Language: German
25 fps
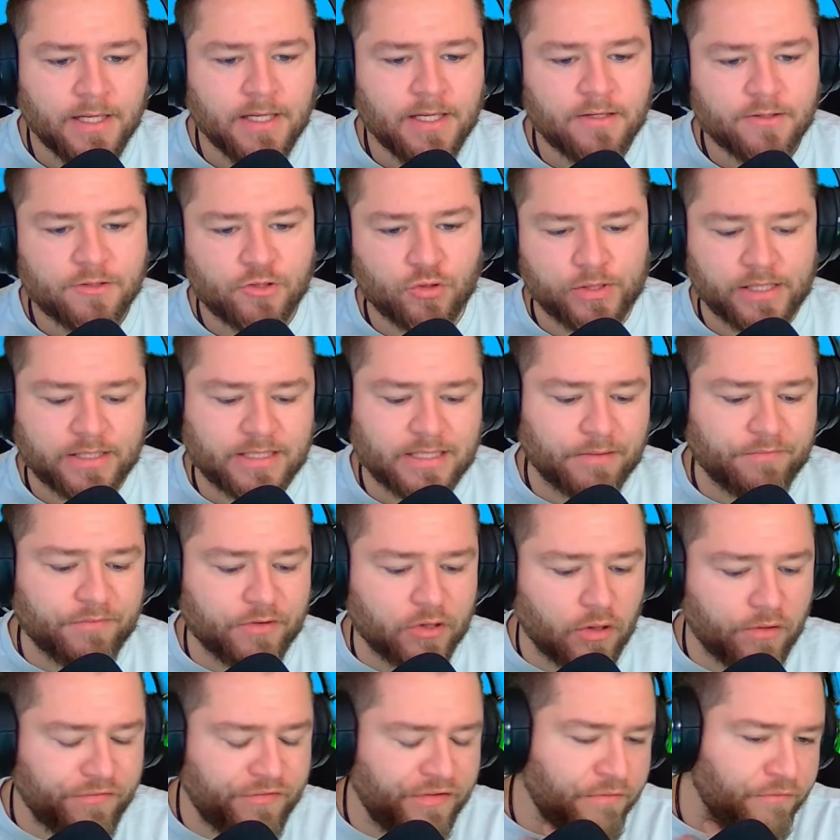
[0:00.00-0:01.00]
So, jetzt haben wir
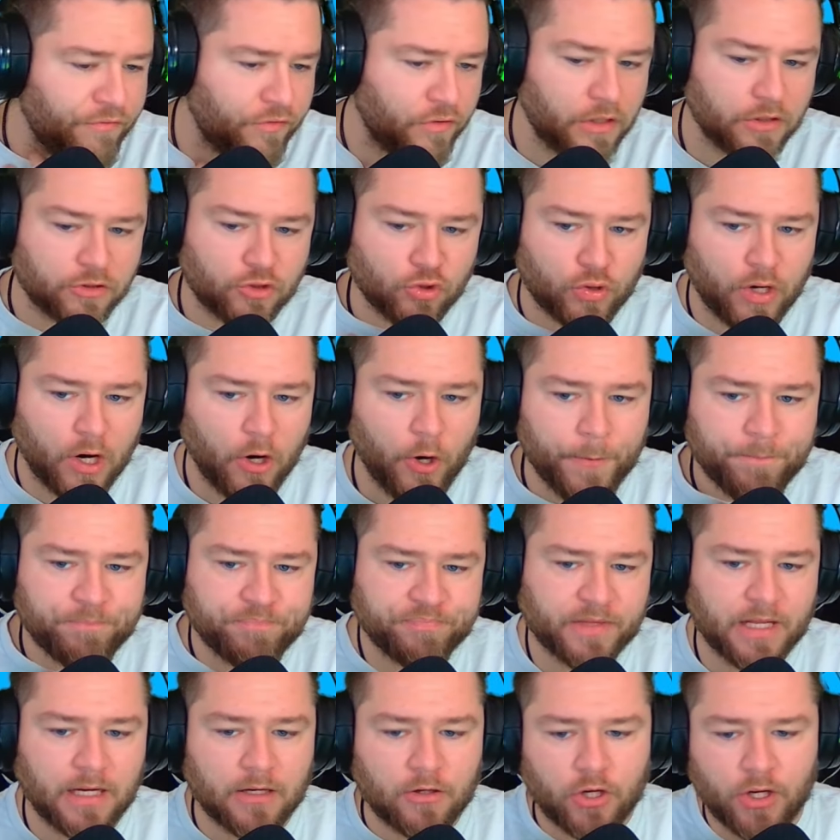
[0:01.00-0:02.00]
noch 500 to go.
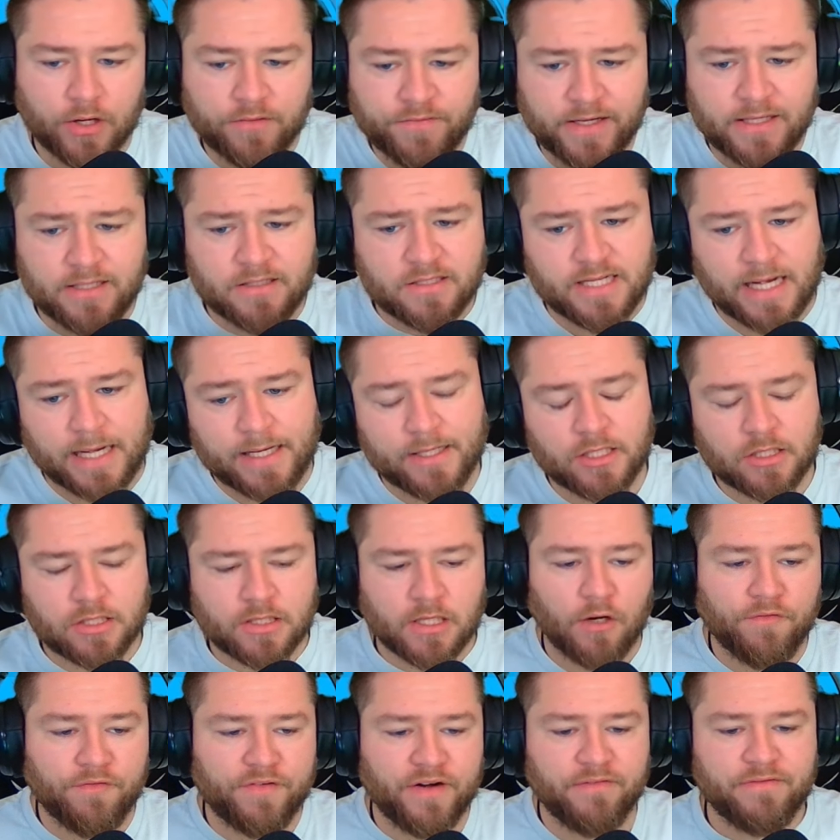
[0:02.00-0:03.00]
Dann können wir den Scientist
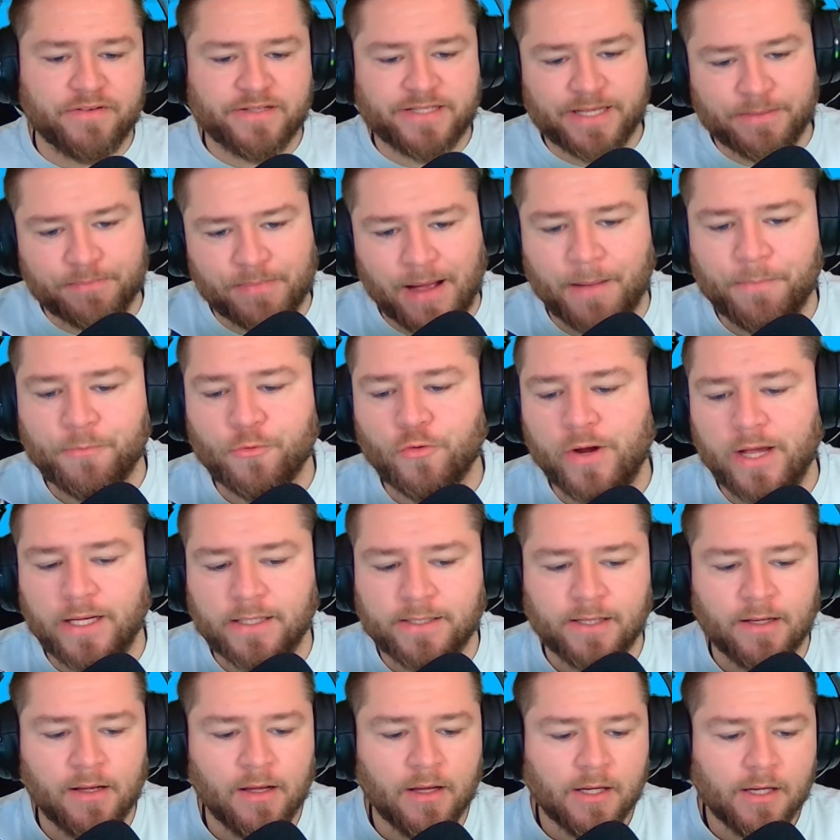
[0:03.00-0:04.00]
auf Level 7
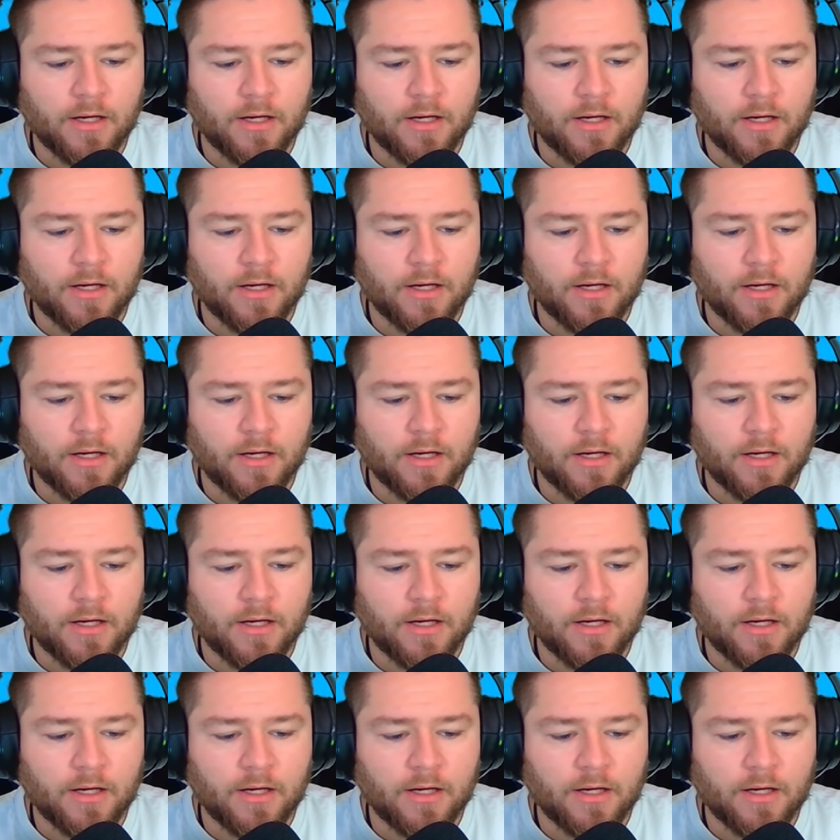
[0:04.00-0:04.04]
upgraden.